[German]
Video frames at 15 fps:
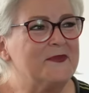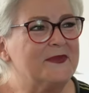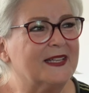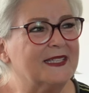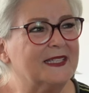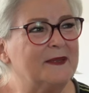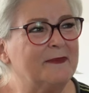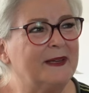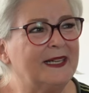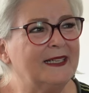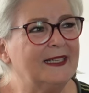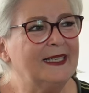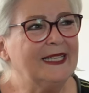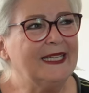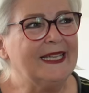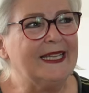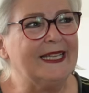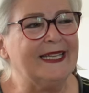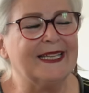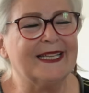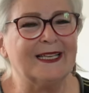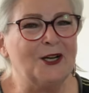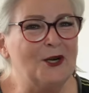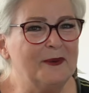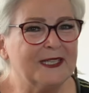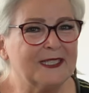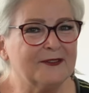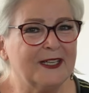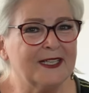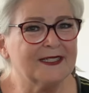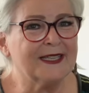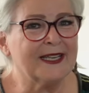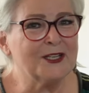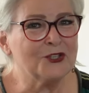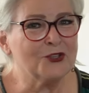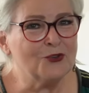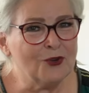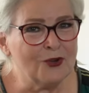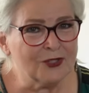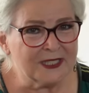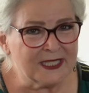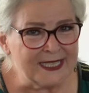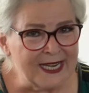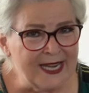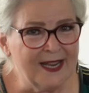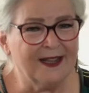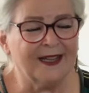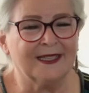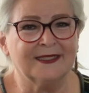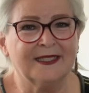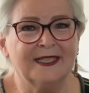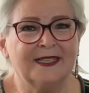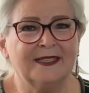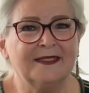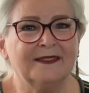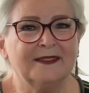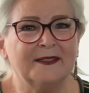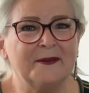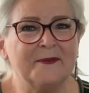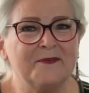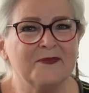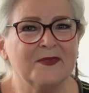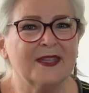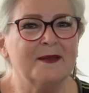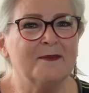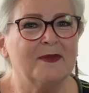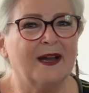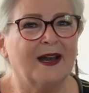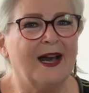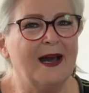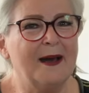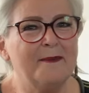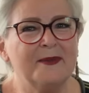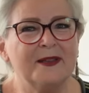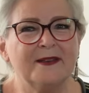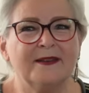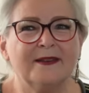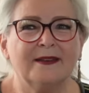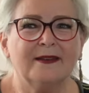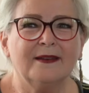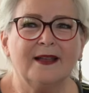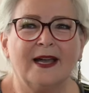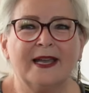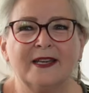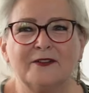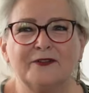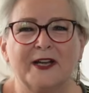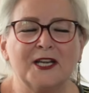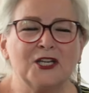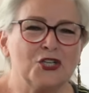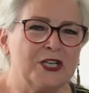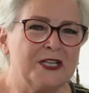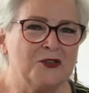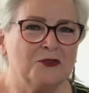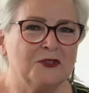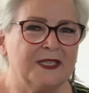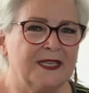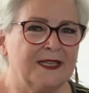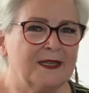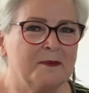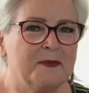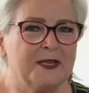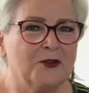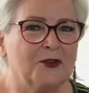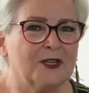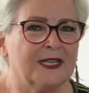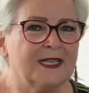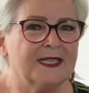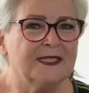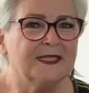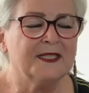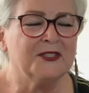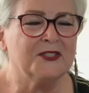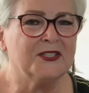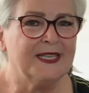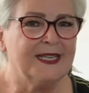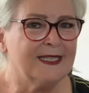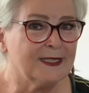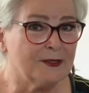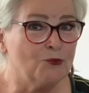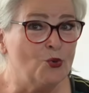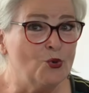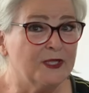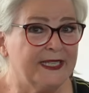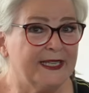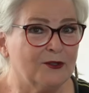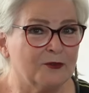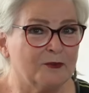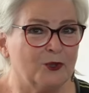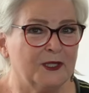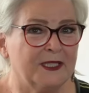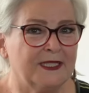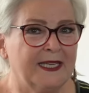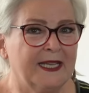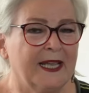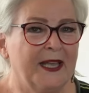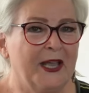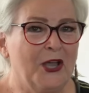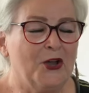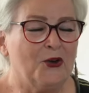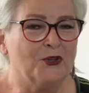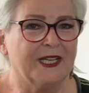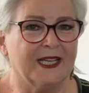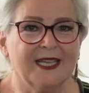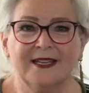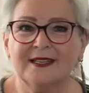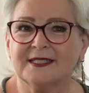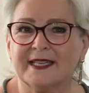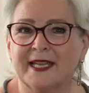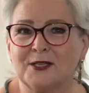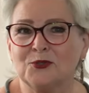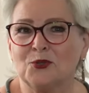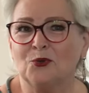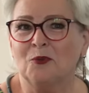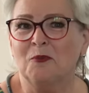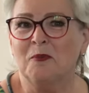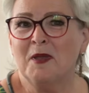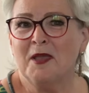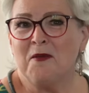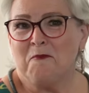dass ich mal, ich glaube, es war Sergio Ortega, der ähm, im Rahmen einer Veranstaltung, die ich mit organisierte, die hieß Musik und Politik. Und da ging es eher so um